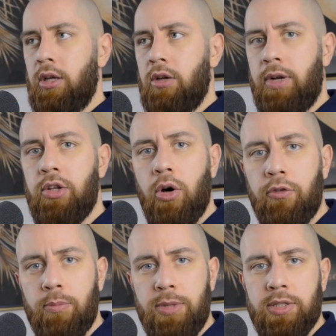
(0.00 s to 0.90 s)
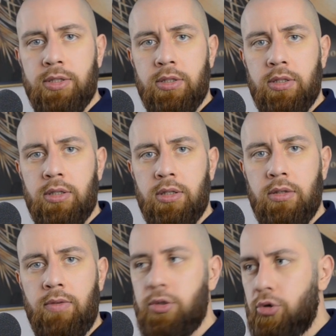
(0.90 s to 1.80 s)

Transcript: Weil du offen bist, weil du